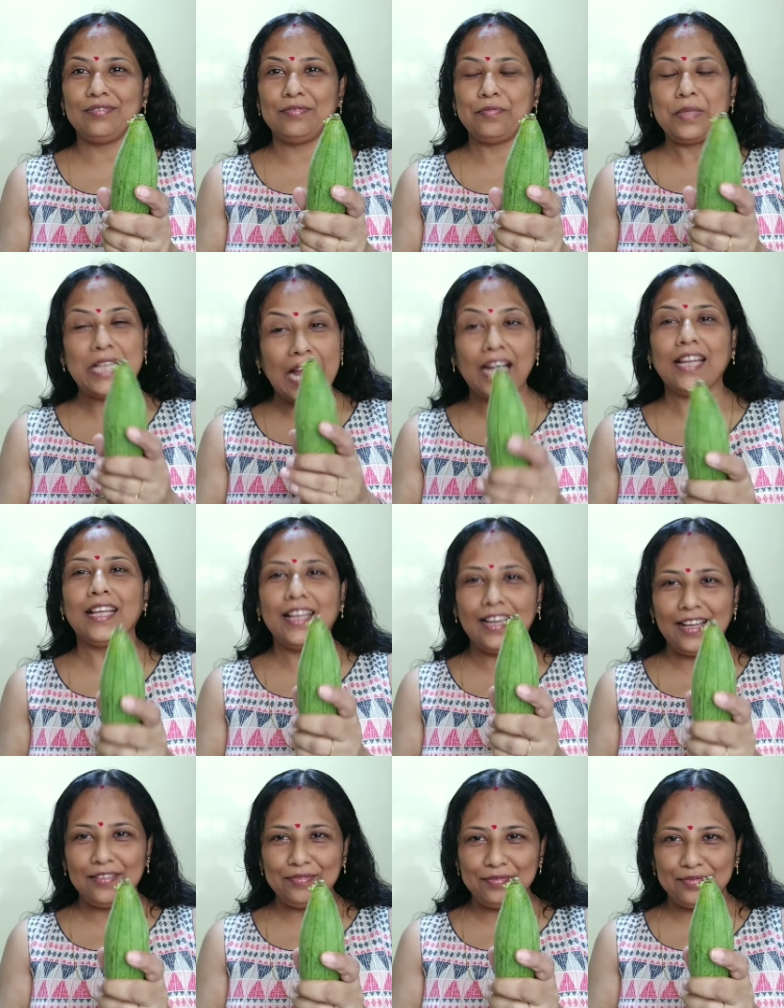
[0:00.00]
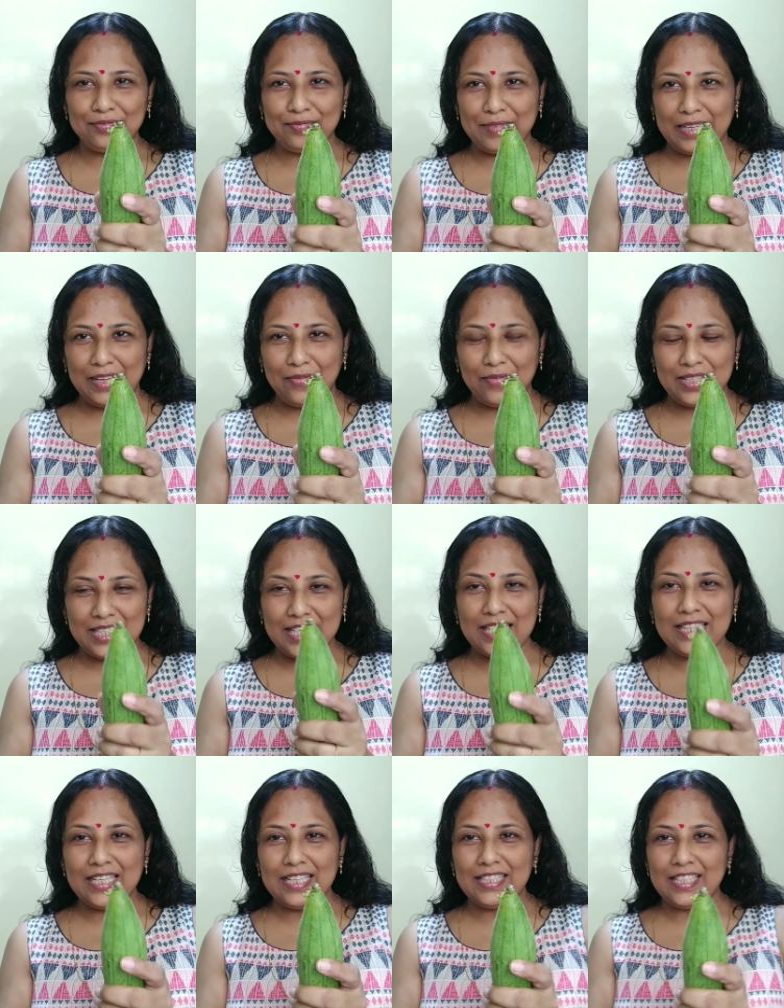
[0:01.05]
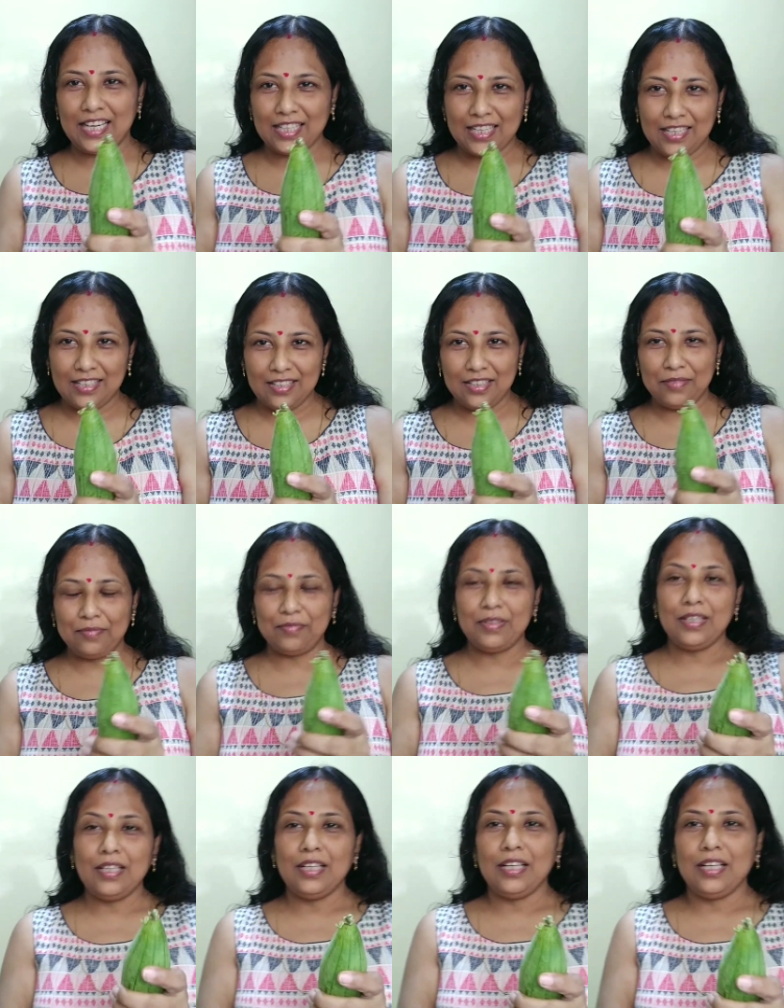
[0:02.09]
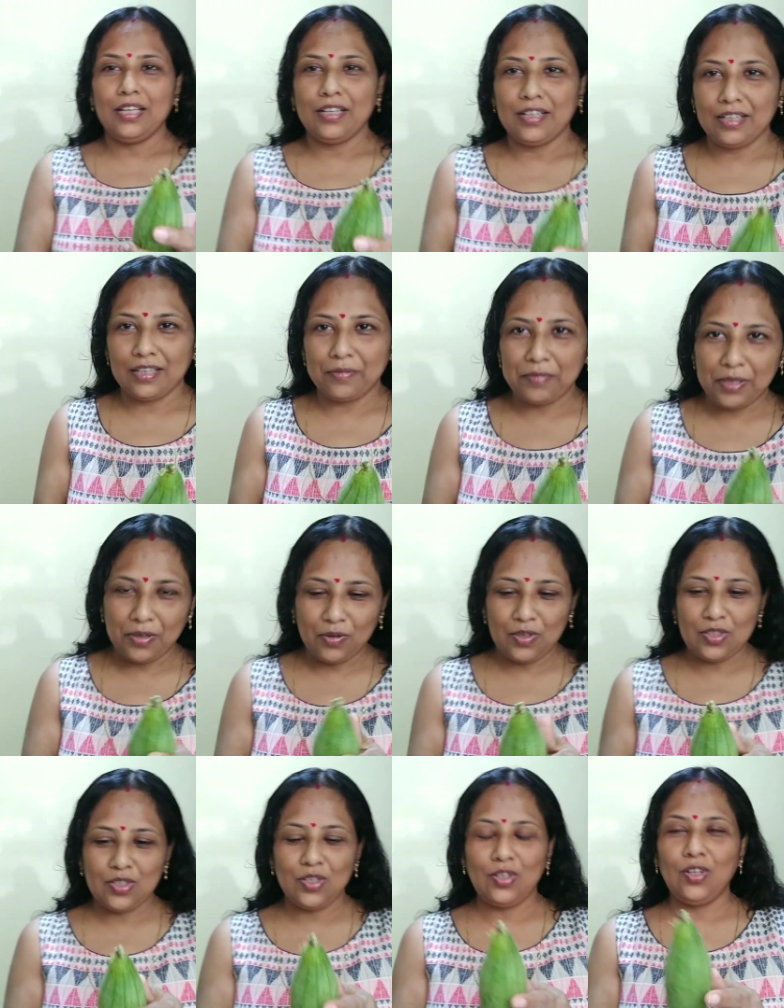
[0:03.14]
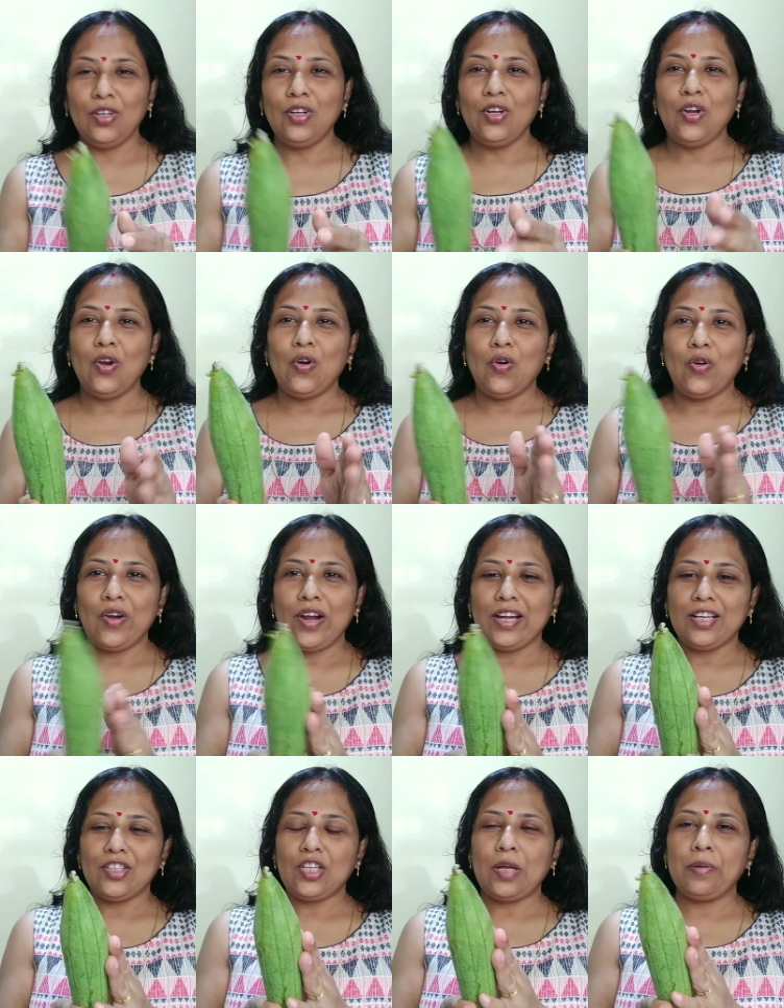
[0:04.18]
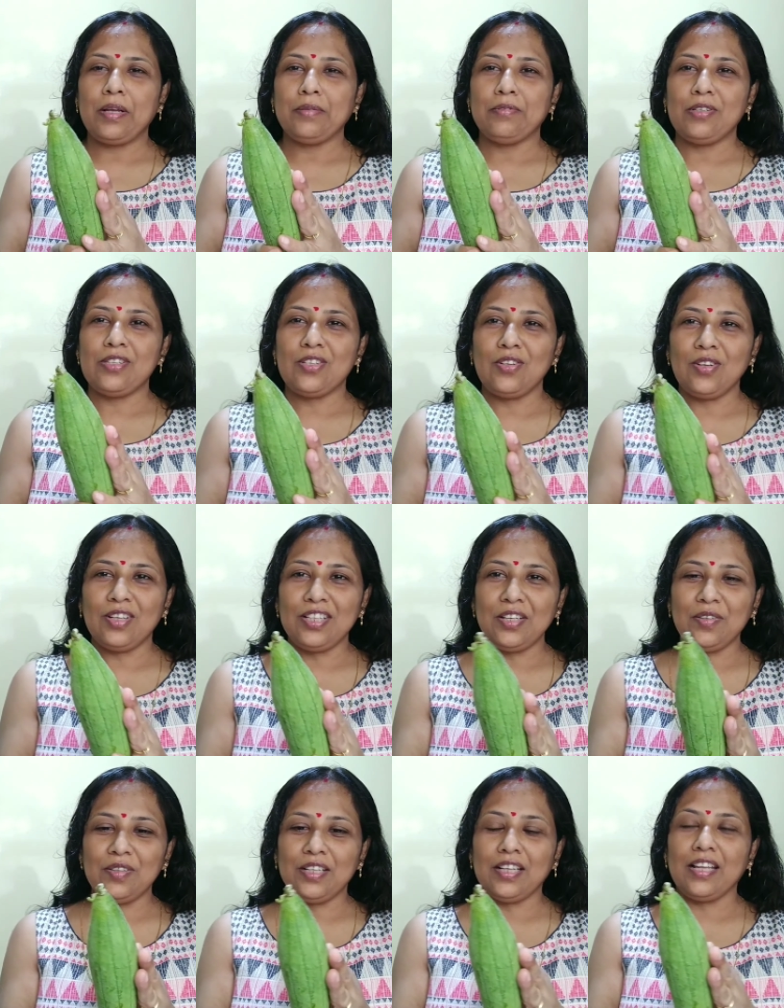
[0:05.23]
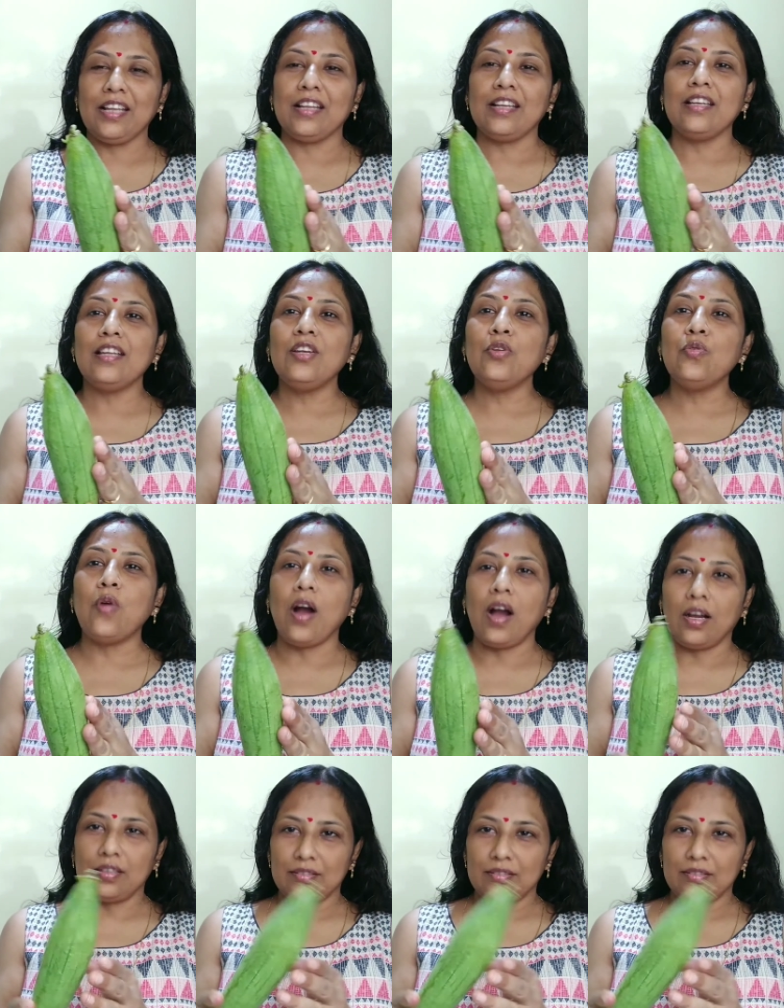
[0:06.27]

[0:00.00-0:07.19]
বিহারে গেলাম মানে আমার সিন্দ্রি ঝাড়খণ্ডে বিয়ে হয়েছিল ওখানে সবাই বলছিল কি জানো এটাকে নিনুয়া